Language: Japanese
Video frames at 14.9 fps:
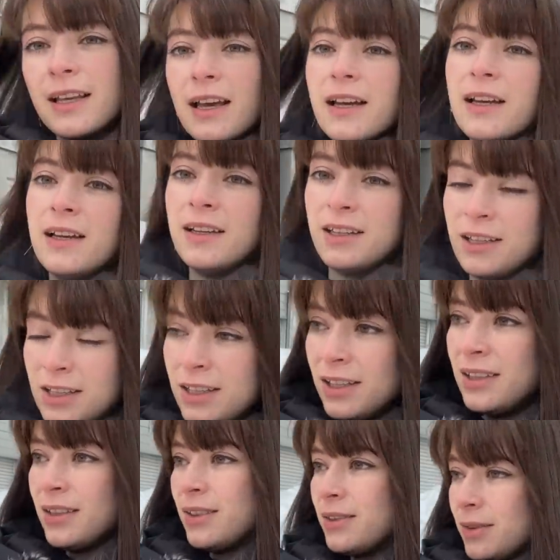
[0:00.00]
ね
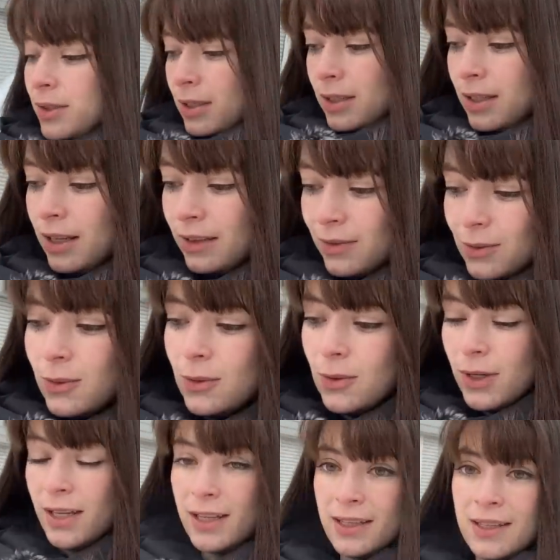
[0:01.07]
あ
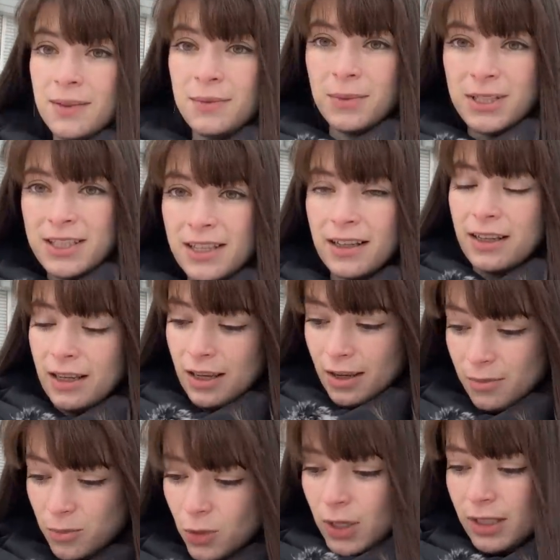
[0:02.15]
の街中へ
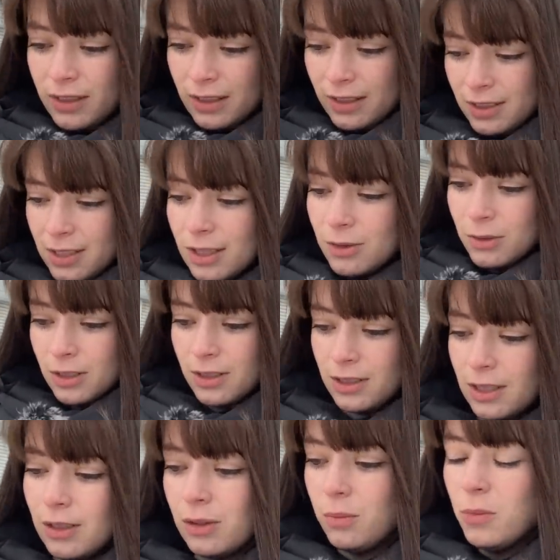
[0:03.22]
向かったりしてるんです
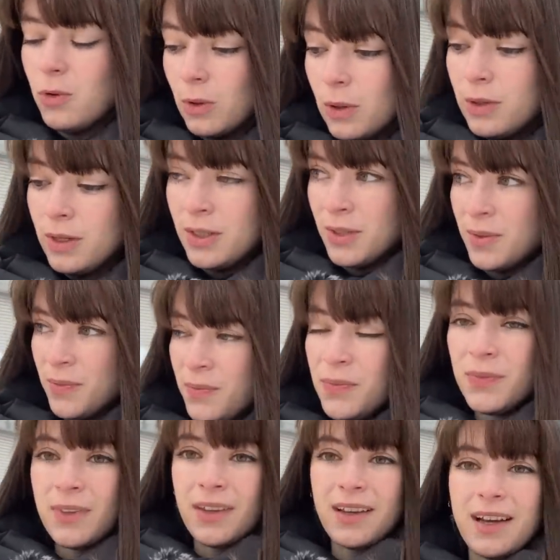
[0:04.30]
けれども
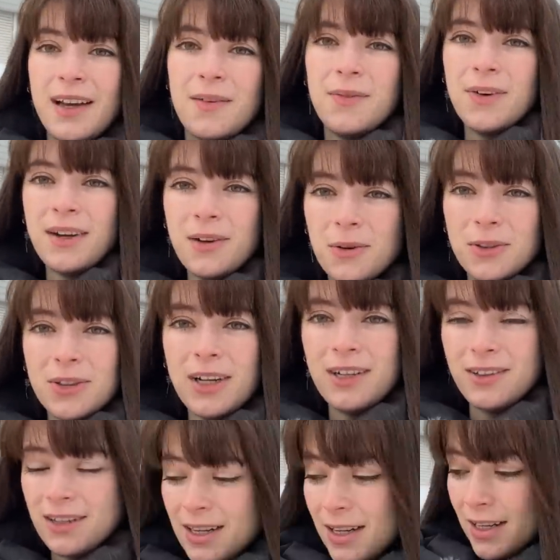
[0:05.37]
やっぱり小
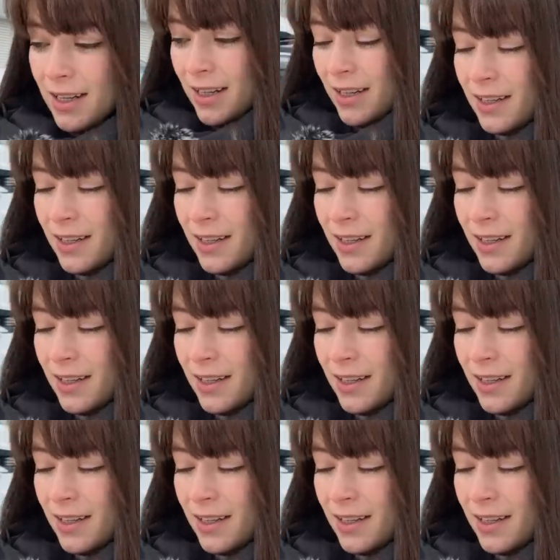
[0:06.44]
樽が